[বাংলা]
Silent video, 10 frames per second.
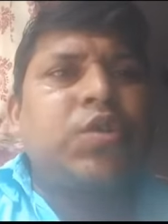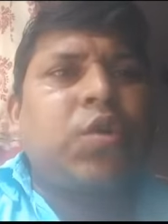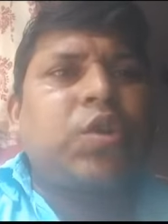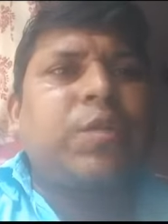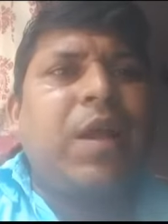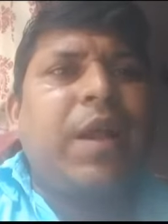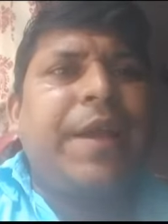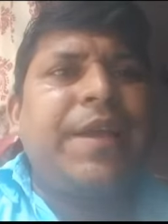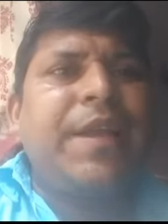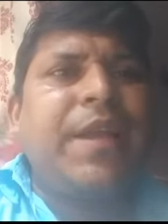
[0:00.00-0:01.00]
চশমা
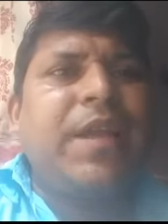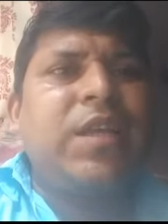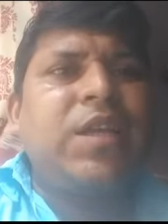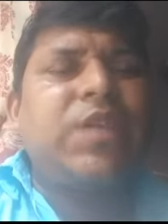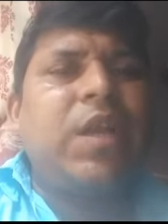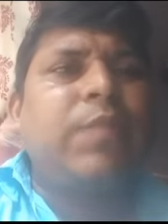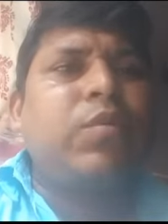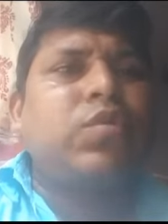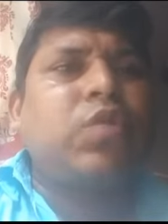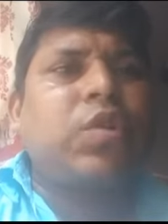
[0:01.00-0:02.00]
লাগিয়ে রেখে দিয়েছেন
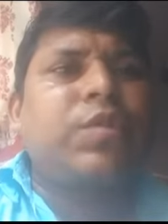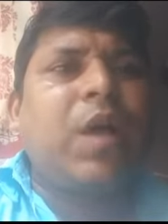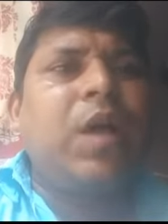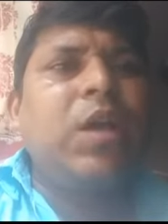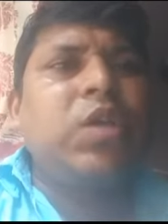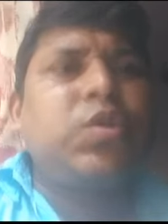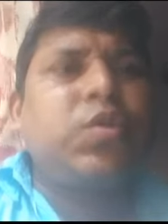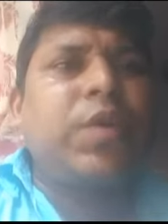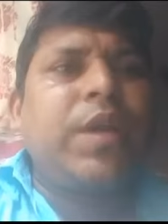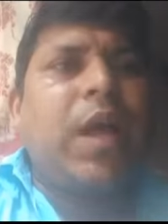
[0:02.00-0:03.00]
এবং চশমা
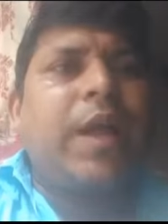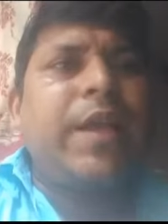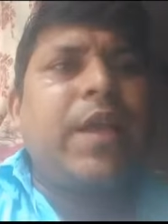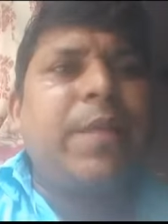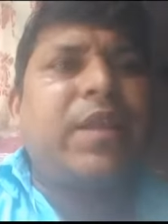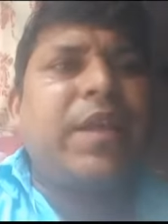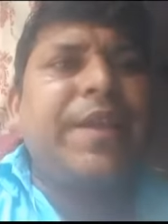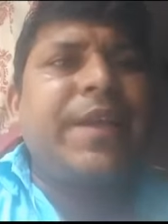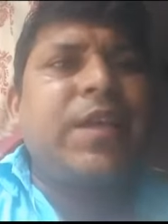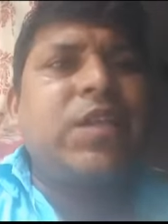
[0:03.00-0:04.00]
চোখে না রেখে
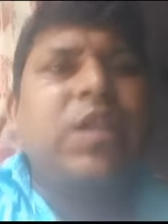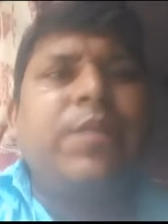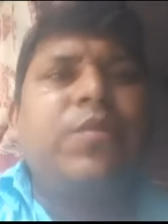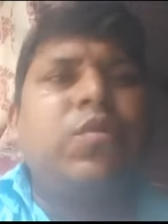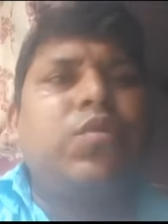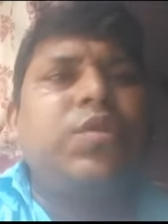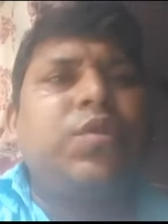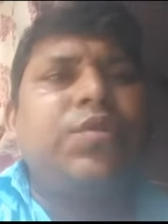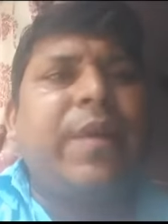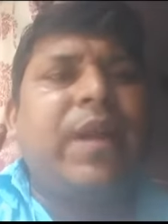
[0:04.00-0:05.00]
মাথায় রেখেছেন এবং খুঁজে
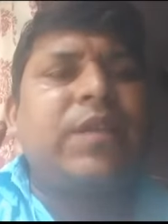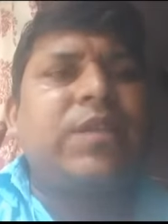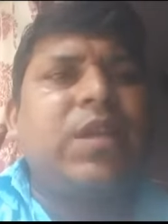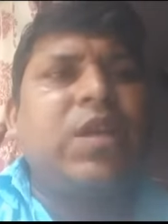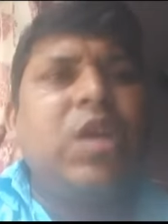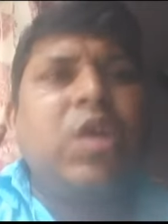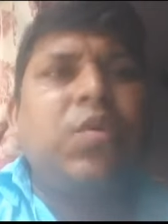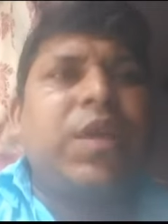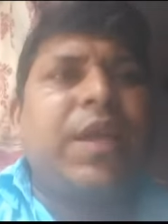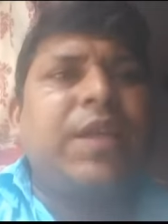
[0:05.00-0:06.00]
খুঁজে বেড়াচ্ছেন
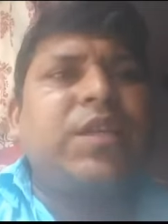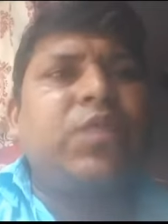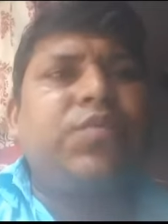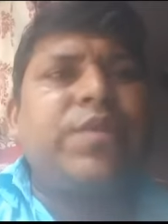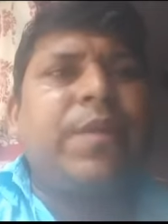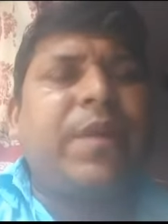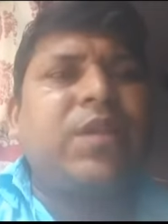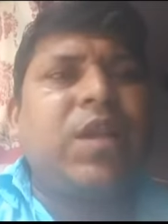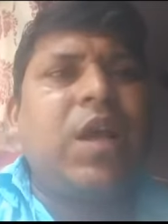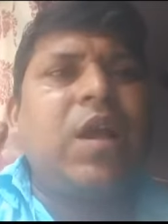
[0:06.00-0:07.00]
কোথায় আছে খুঁজে
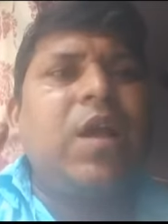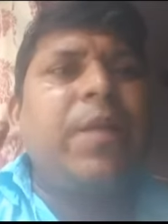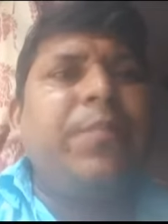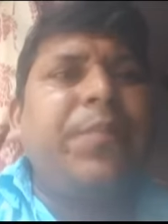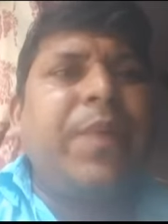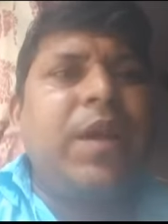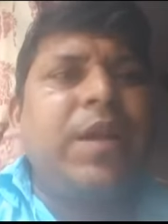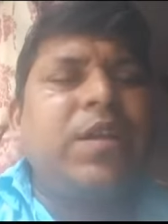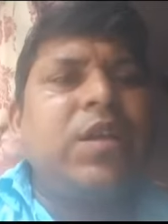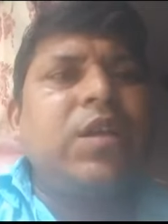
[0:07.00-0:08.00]
পাচ্ছে না
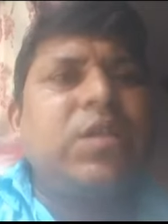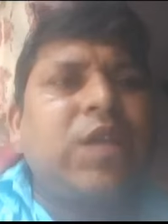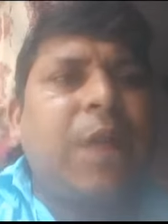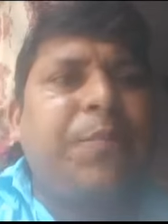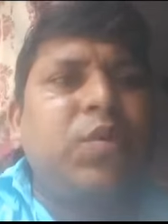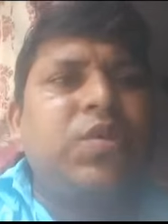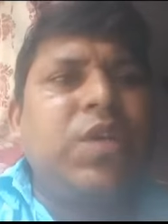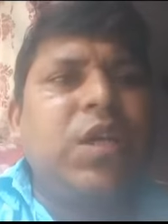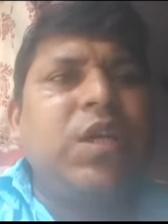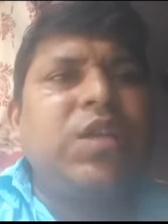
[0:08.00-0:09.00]
ব্রেনের চাপ
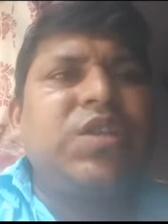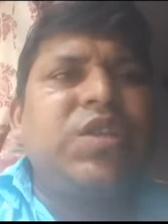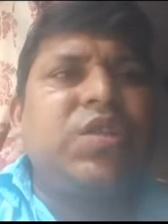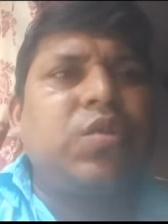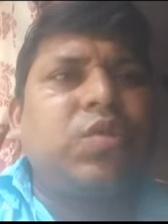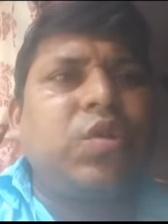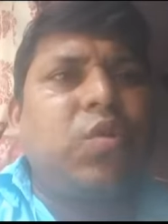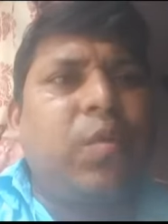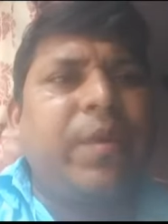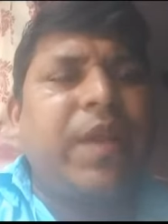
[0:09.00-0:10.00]
পড়ছে স্মৃতিশক্তি
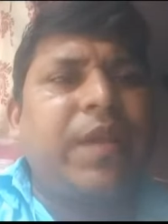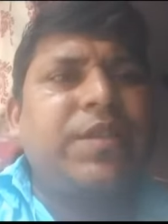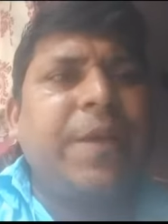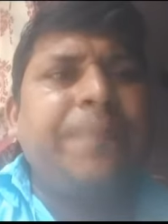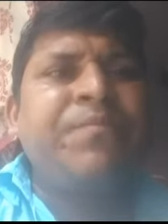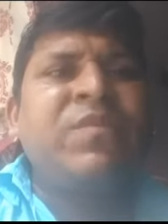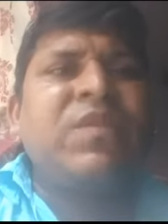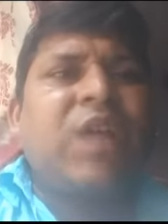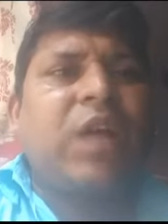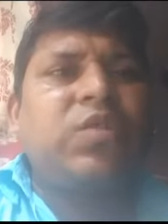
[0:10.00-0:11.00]
কমে যাচ্ছে
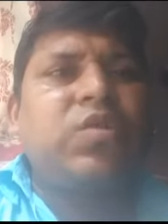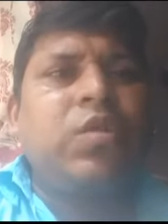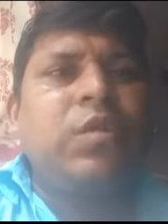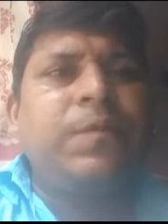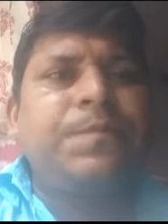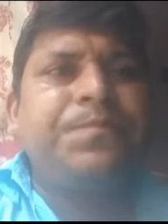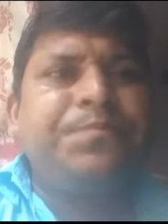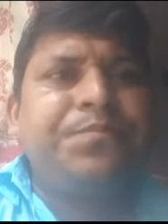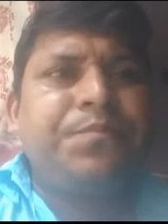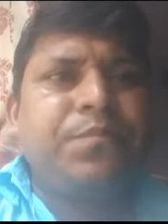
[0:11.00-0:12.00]
তার জন্য
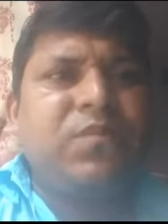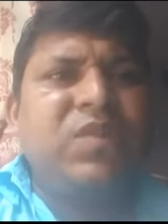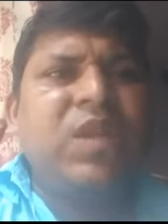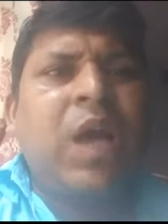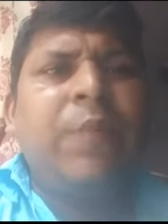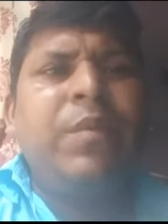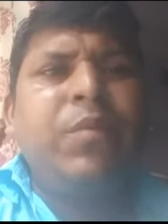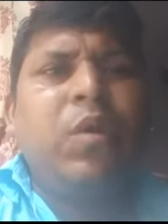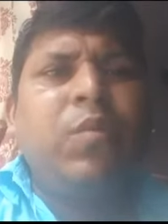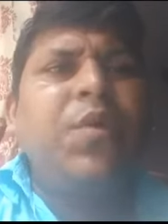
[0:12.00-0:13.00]
আমি
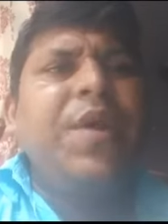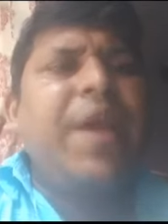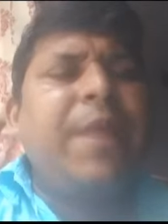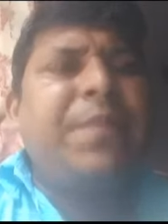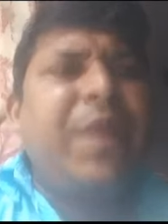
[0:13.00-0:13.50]
বলবো এই